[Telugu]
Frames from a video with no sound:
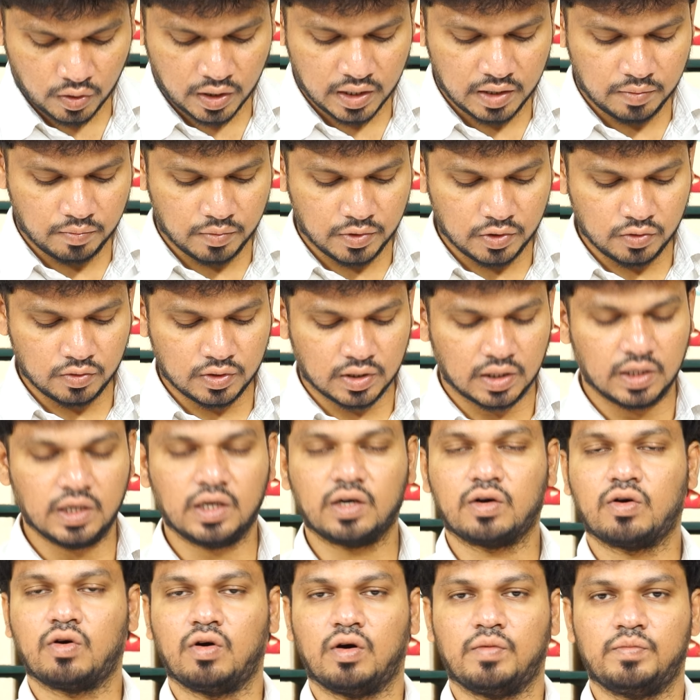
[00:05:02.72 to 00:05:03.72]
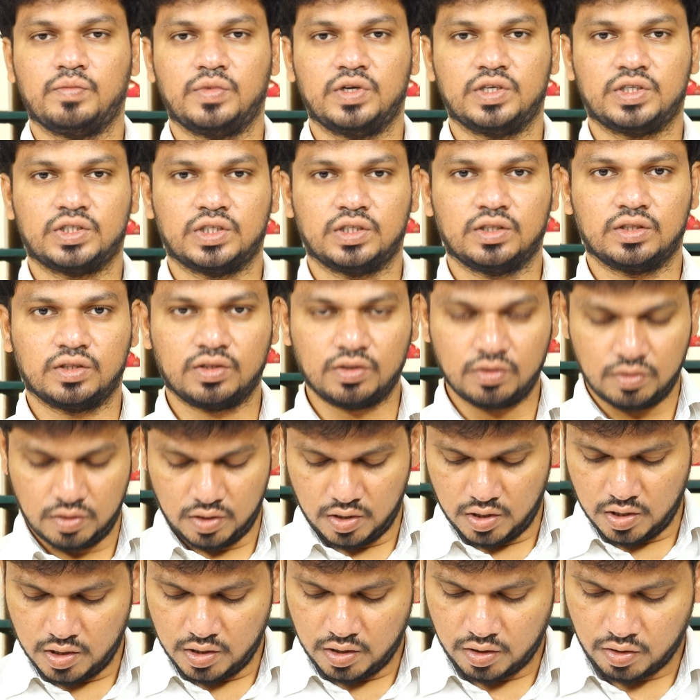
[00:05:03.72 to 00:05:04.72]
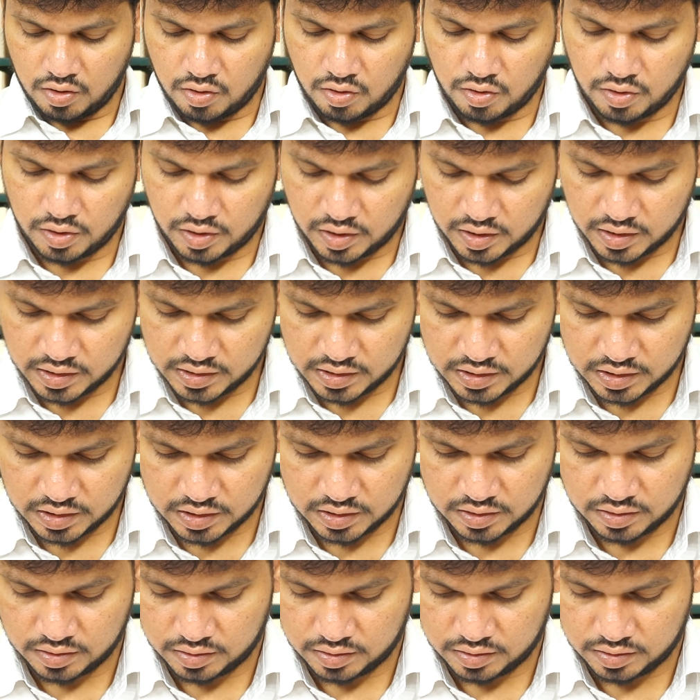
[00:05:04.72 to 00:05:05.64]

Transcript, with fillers: రాయల్ బ్లూ కలర్ కాంబినేషన్తో కాంట్రాస్ట్